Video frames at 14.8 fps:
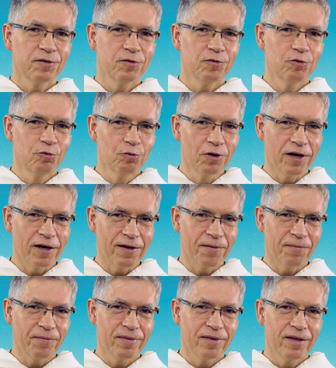
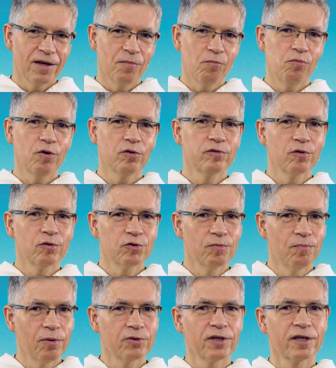ducha,
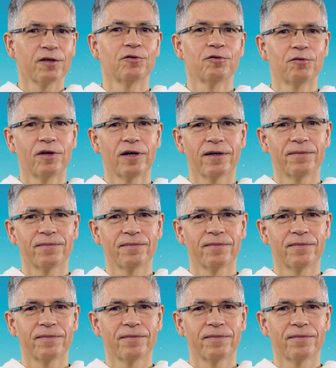płodność Bożego Ducha.